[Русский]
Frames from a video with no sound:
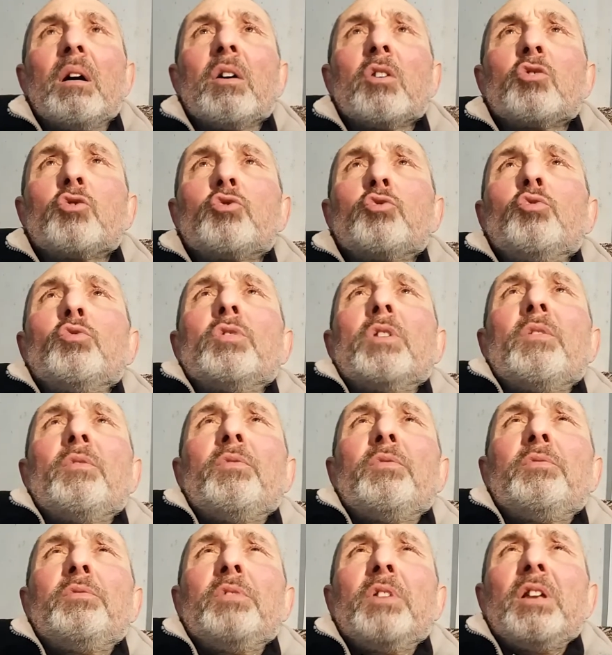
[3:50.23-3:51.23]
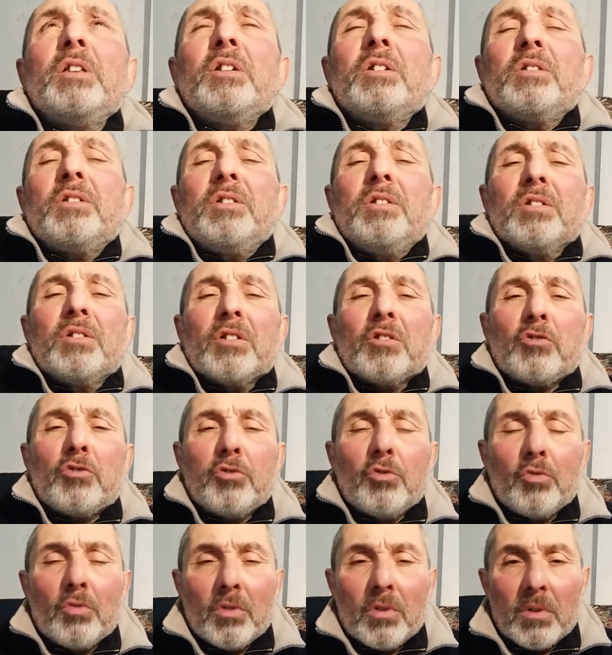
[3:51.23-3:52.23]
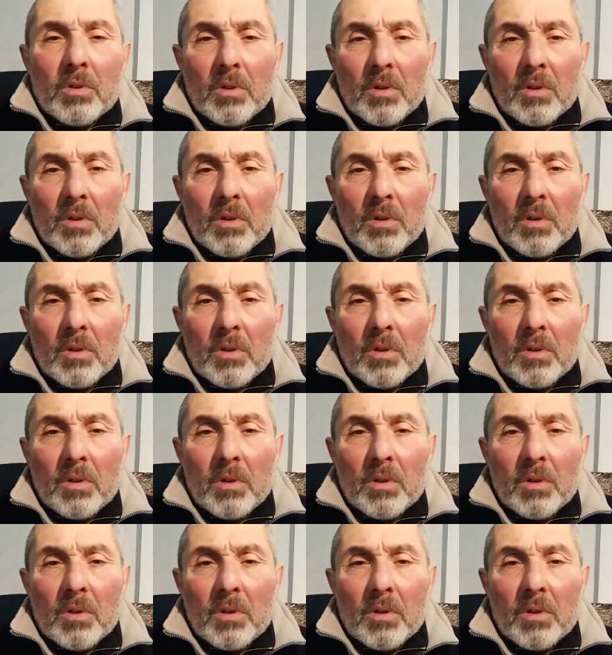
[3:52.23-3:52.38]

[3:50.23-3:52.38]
что-то на них снизошло.